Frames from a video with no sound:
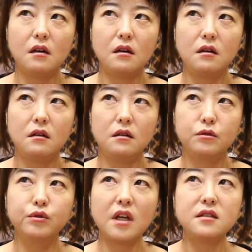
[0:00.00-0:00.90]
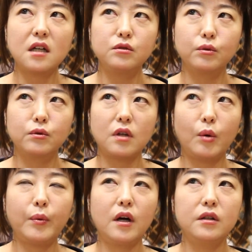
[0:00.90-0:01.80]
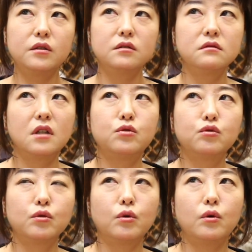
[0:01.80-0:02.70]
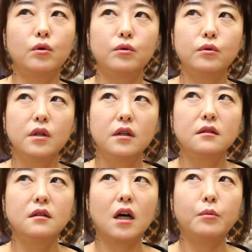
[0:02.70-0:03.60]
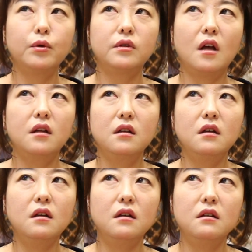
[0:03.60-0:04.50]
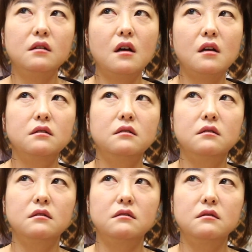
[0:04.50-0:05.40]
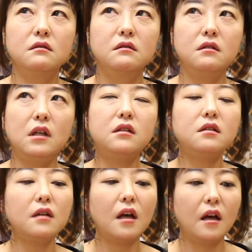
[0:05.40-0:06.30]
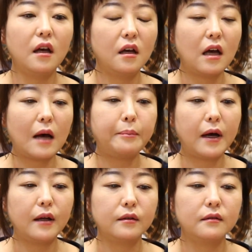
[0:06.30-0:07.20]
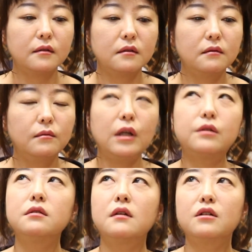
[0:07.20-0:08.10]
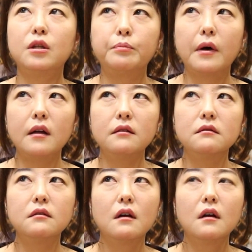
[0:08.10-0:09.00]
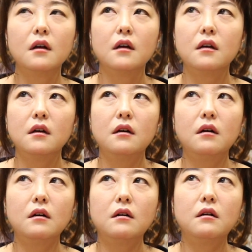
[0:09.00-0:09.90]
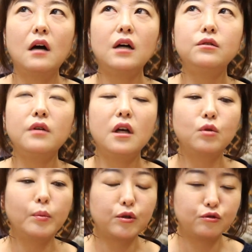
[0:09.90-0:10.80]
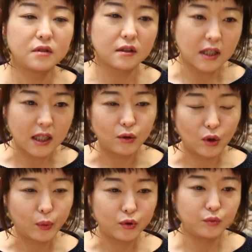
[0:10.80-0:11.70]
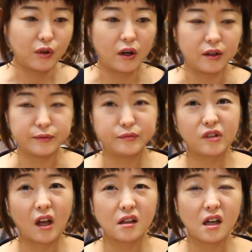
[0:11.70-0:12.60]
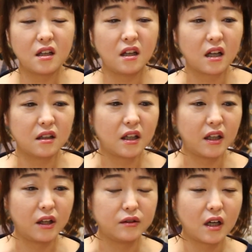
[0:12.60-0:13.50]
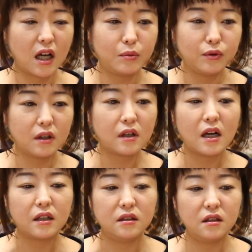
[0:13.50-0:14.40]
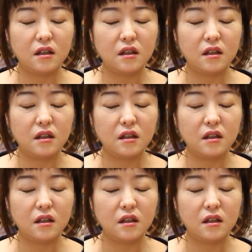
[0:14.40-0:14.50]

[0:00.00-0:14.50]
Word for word: 어, 두세 시간 정도 작업하는 기준으로 제가 볼 때는 한 이틀에 앞판, 이틀에 뒷판, 어, 하루에 소매 두 짝 다 나온다고 보시면 돼요. 굉장히 간단해요. 제가 해보니까,